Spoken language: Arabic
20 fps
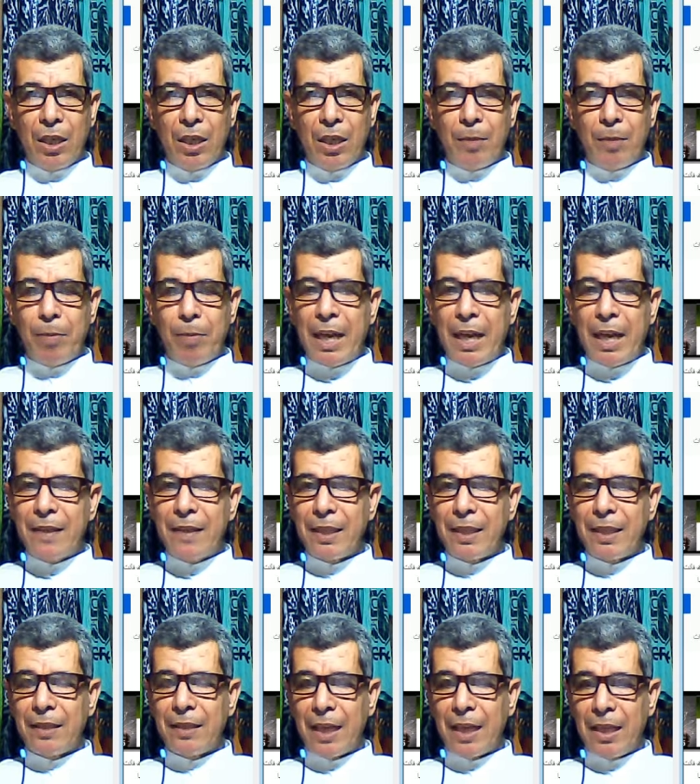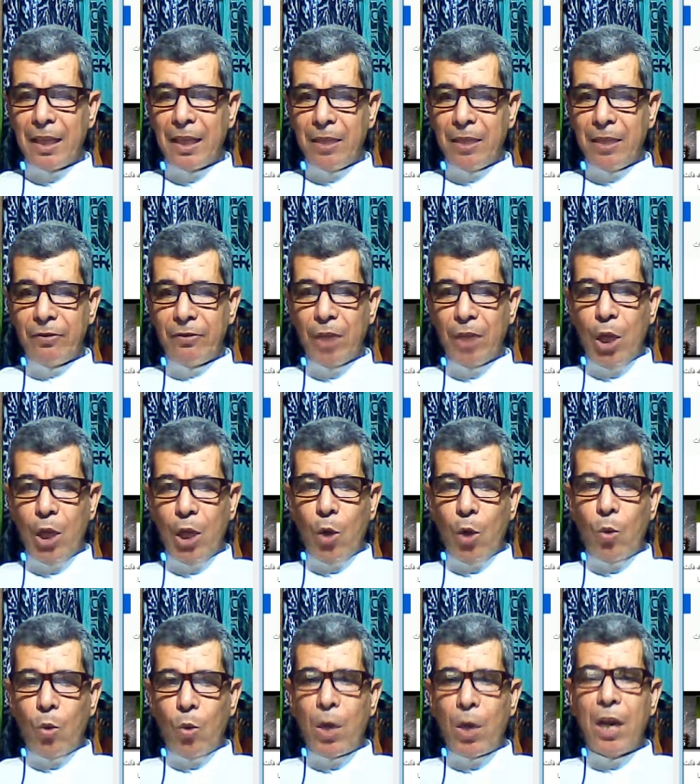بهذه التكاليف
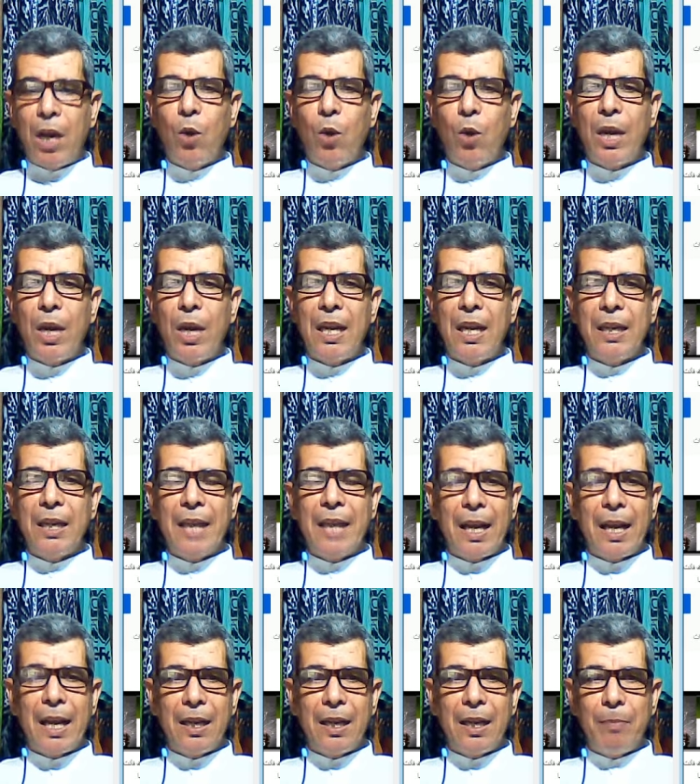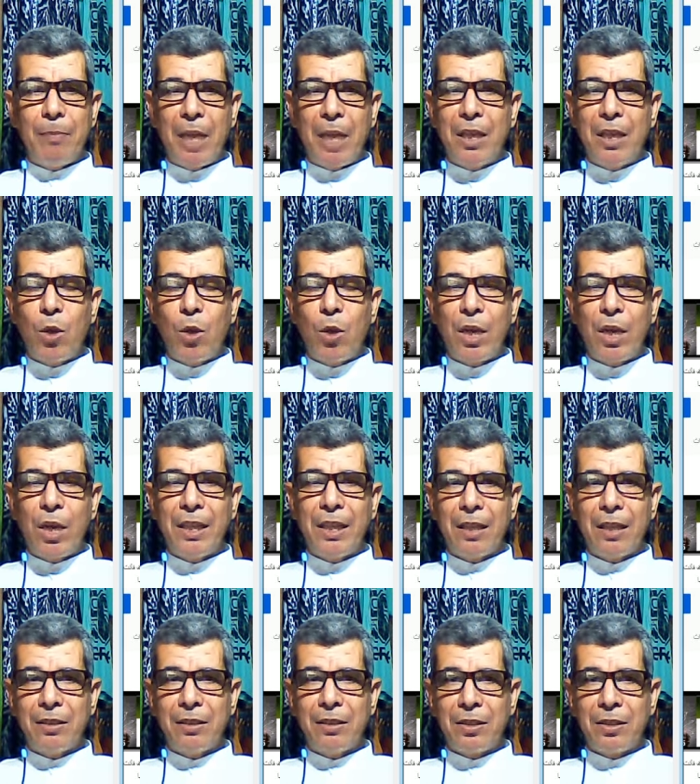وهو يعلم أنه لا
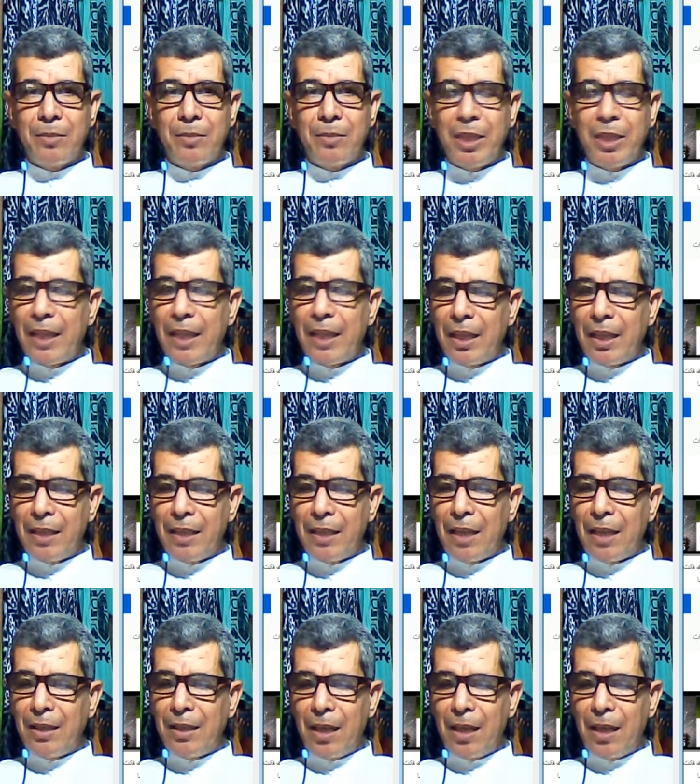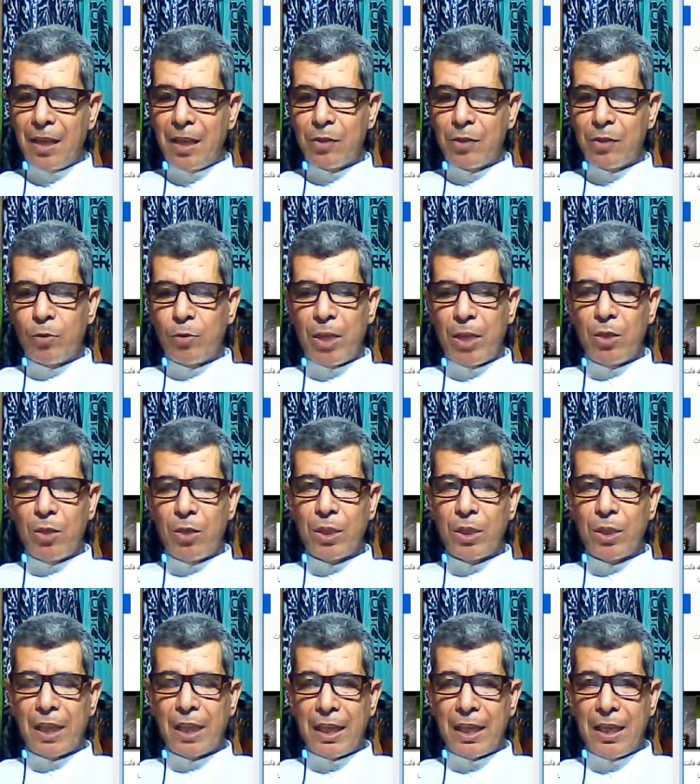يقدر بالتأكيد أن الحق سبحانه
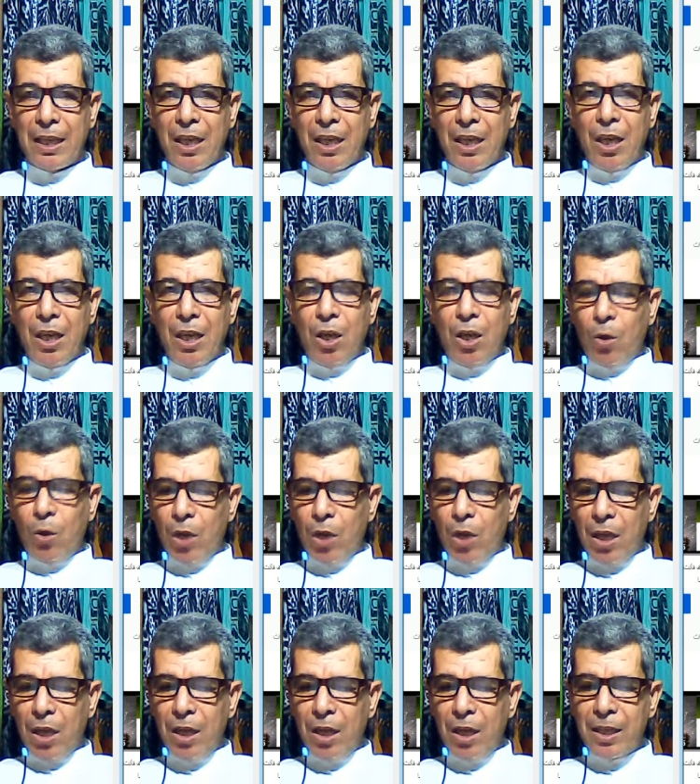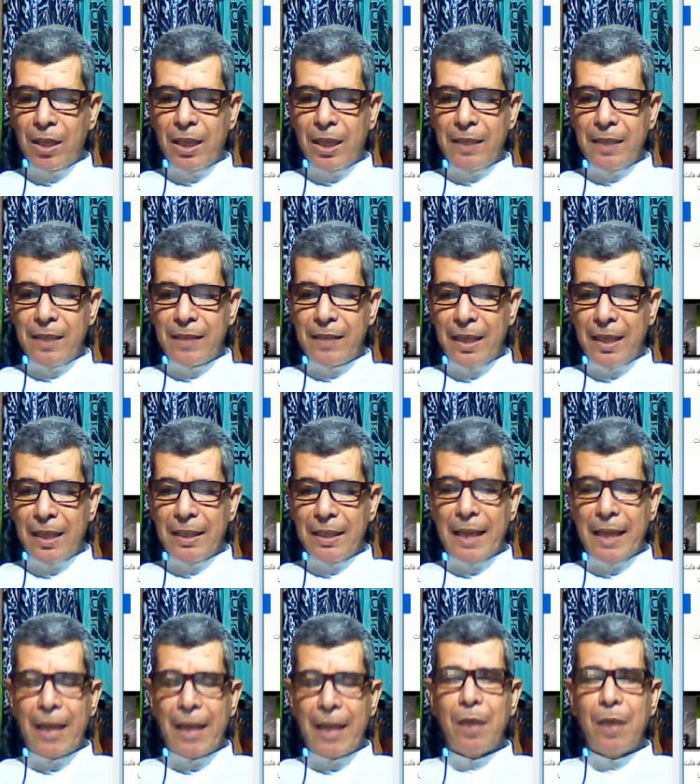وتعالى خالق الإنسان
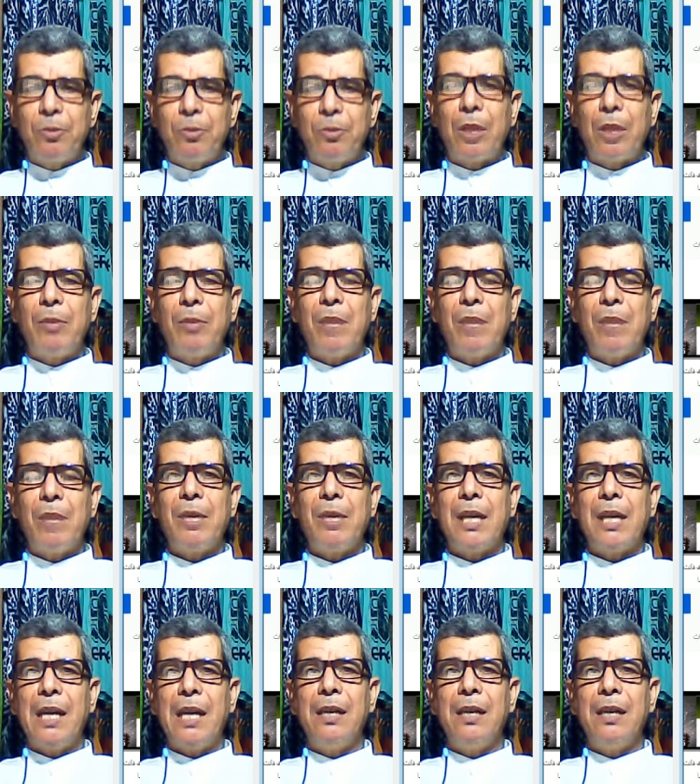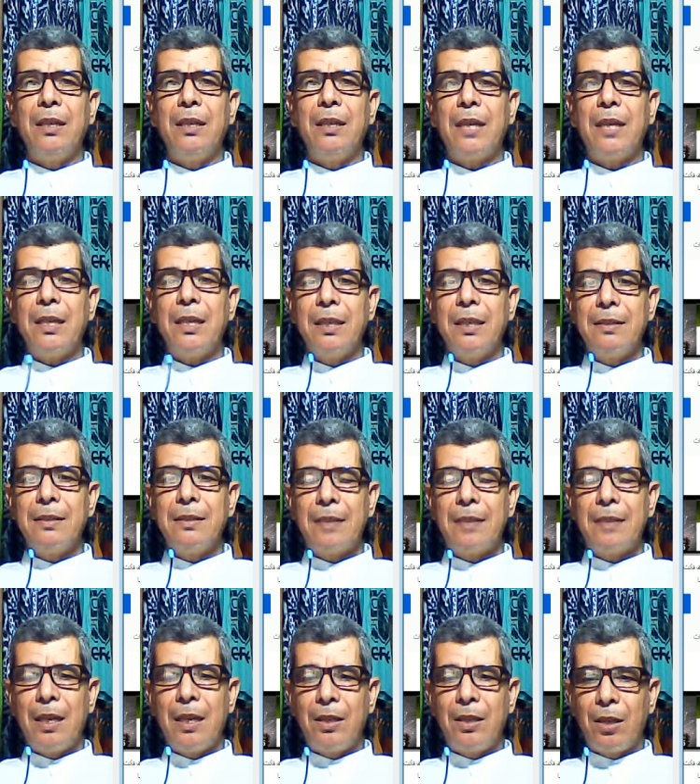يعلم تماما أن
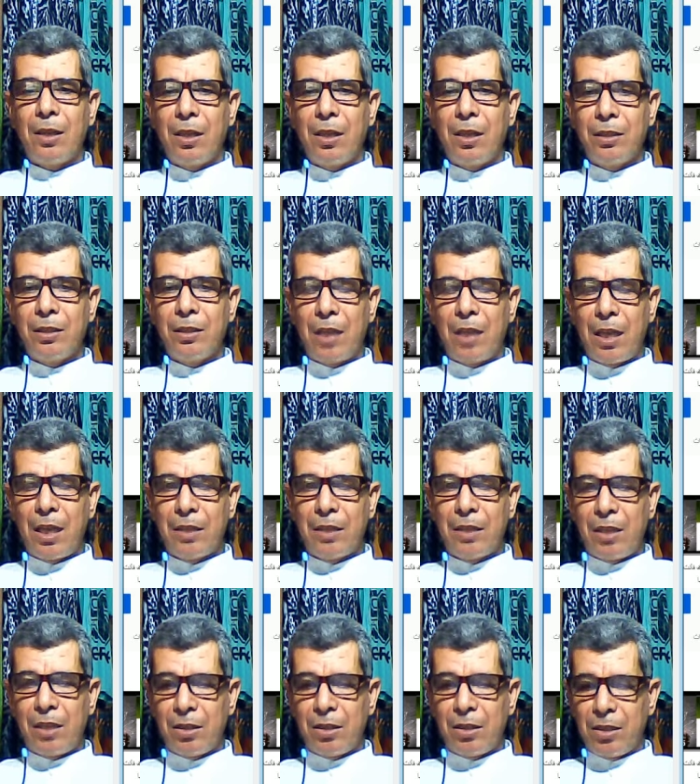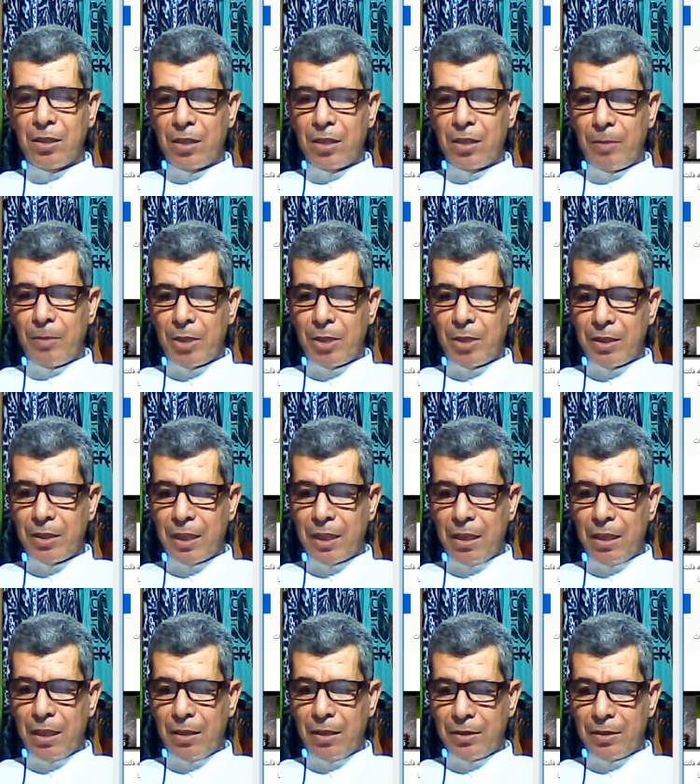الإنسان قادر على تحقيق عمارة
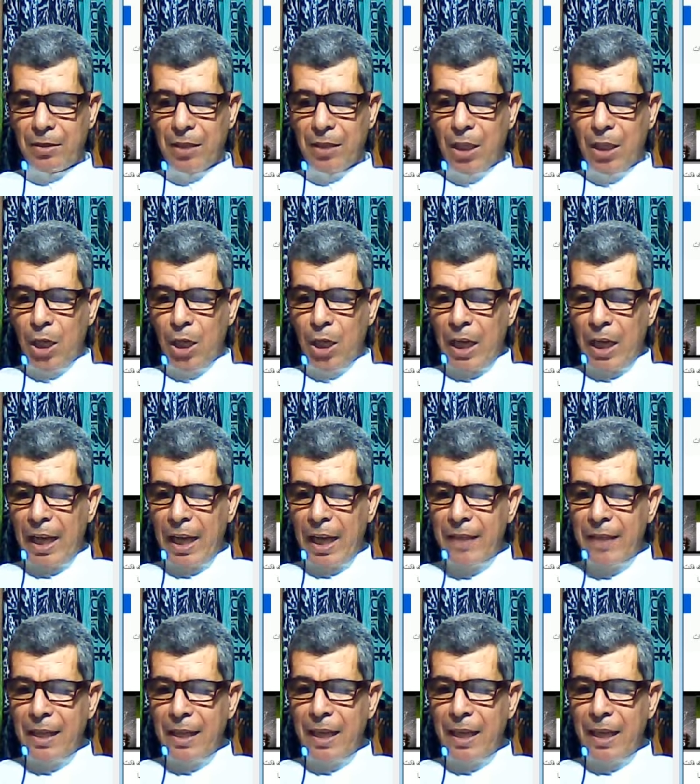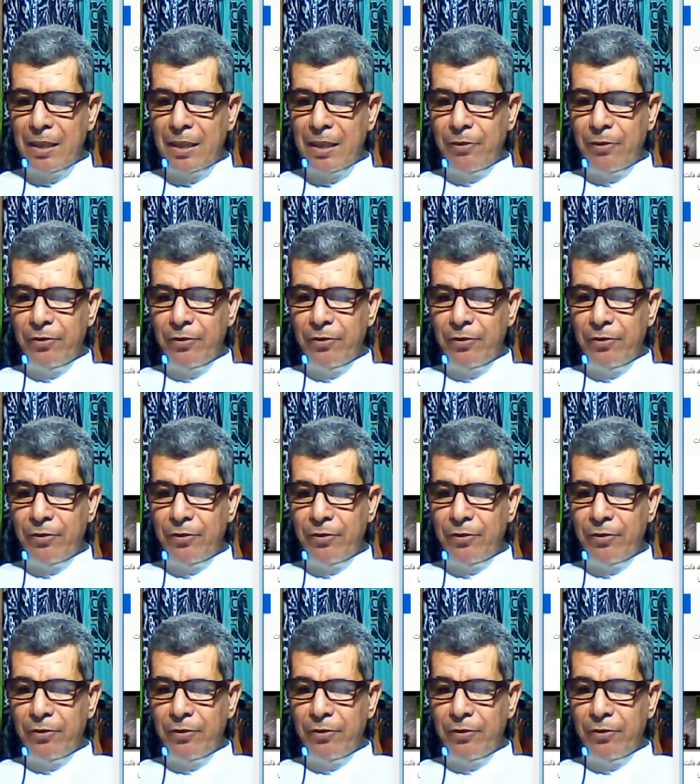الأرض هذا الهدف